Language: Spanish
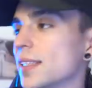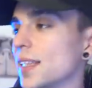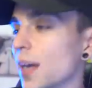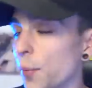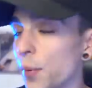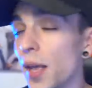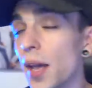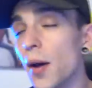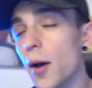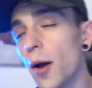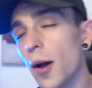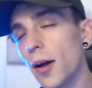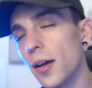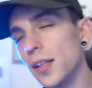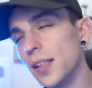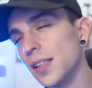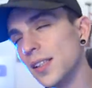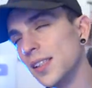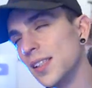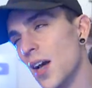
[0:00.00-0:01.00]
sabía
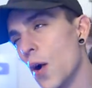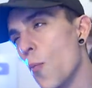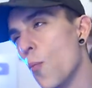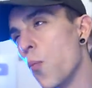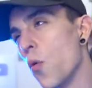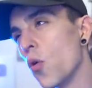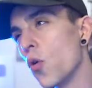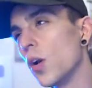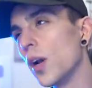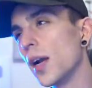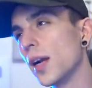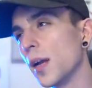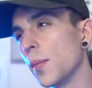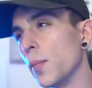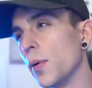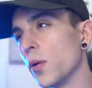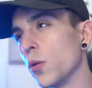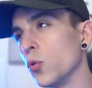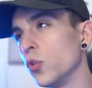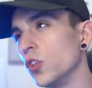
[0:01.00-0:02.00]
ya un poco la
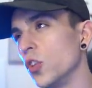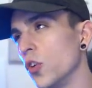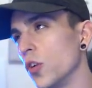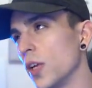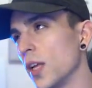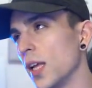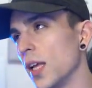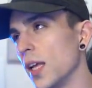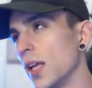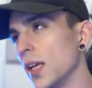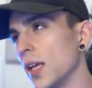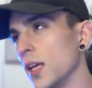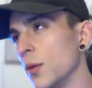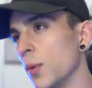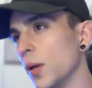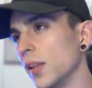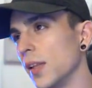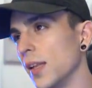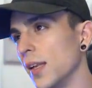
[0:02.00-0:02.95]
repercusión que iba a